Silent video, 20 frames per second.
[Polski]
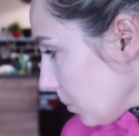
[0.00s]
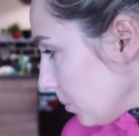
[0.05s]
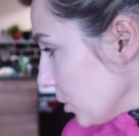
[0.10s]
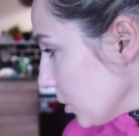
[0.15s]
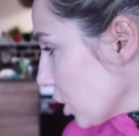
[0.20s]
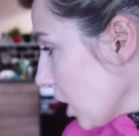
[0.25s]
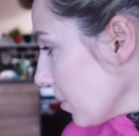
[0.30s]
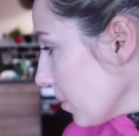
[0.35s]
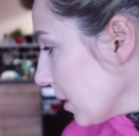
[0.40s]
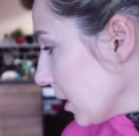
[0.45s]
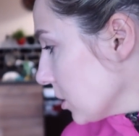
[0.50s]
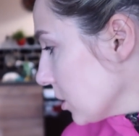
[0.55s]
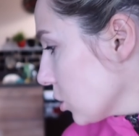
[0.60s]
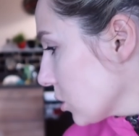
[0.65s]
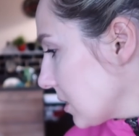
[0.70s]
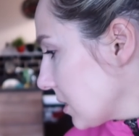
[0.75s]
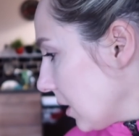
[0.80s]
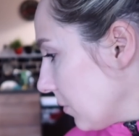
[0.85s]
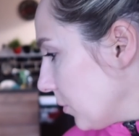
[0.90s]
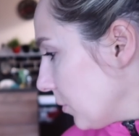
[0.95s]
Piżamkę
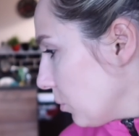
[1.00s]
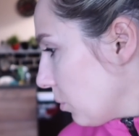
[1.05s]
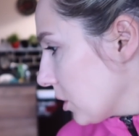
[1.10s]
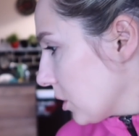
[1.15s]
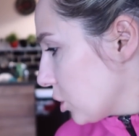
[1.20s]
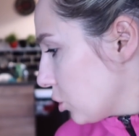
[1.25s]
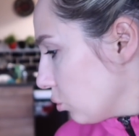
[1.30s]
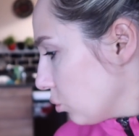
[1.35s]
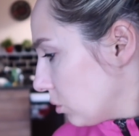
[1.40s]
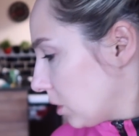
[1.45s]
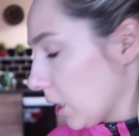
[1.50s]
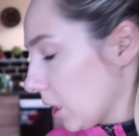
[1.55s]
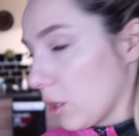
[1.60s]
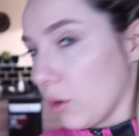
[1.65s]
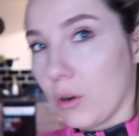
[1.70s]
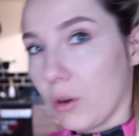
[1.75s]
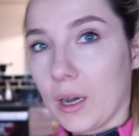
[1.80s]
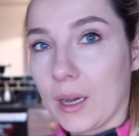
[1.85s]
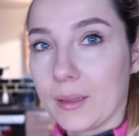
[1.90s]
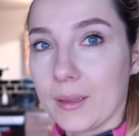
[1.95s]
zostawiłaś tutaj,
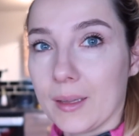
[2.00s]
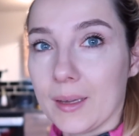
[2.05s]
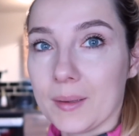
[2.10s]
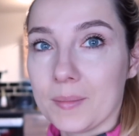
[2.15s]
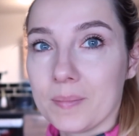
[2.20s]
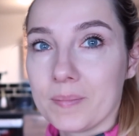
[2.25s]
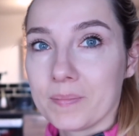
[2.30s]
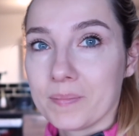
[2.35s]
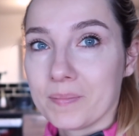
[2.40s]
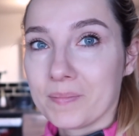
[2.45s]
kochanie.